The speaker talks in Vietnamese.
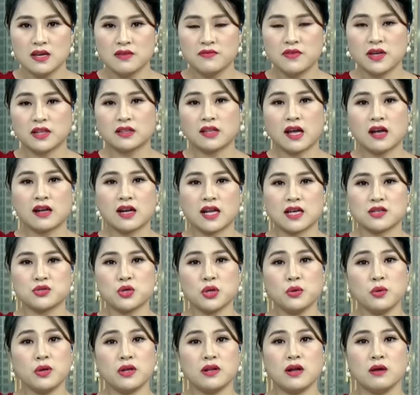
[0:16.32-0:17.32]
Việc tăng lãi
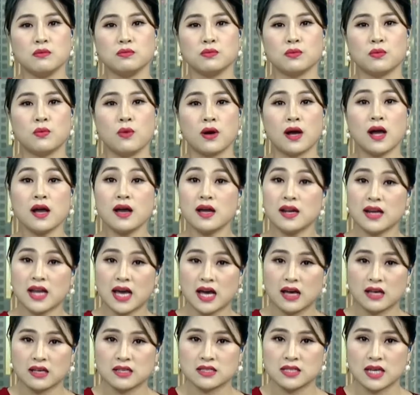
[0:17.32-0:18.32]
suất huy động của các ngân
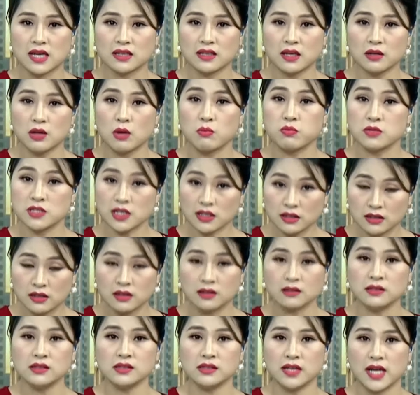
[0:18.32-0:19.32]
hàng sẽ tác động rất
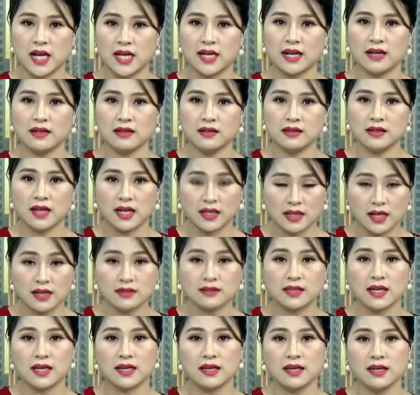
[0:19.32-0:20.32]
lớn đến nền kinh
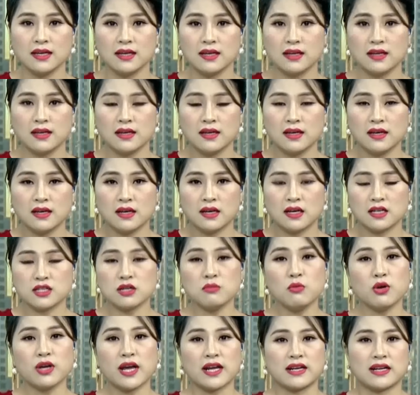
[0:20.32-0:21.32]
tế. Ở
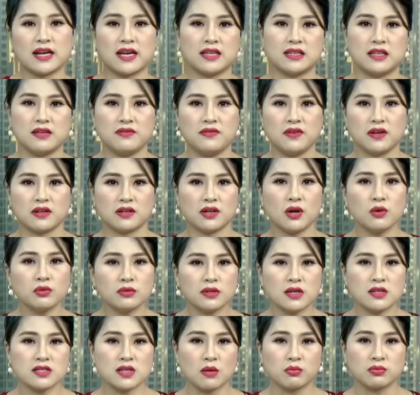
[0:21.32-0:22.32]
trong bối cảnh này thì việc đầu
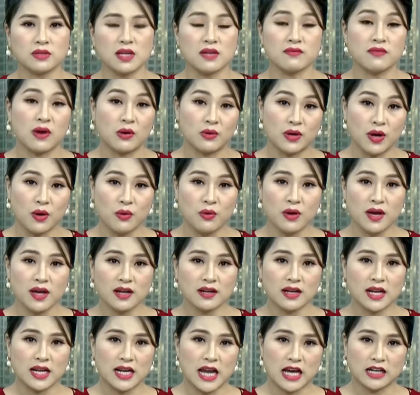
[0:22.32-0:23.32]
tư dòng tiền vào đâu
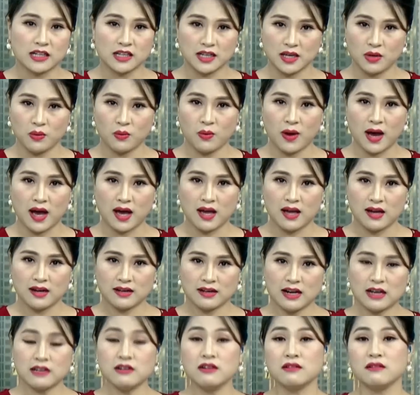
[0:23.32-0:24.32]
để đạt được hiệu quả
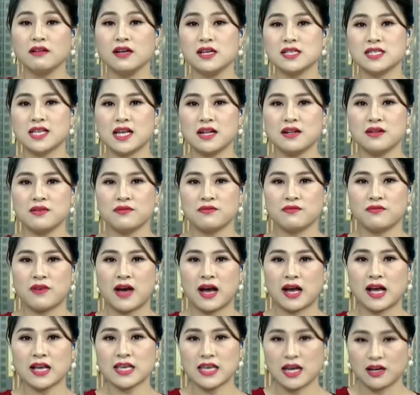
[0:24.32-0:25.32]
đang được người dân
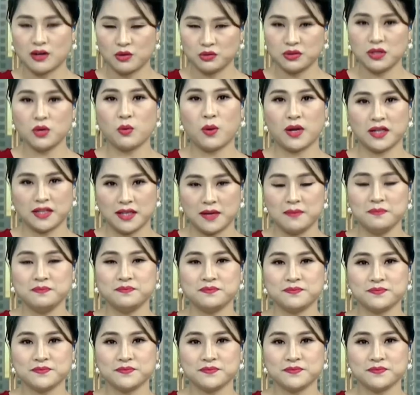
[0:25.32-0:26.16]
và các nhà đầu tư quan tâm.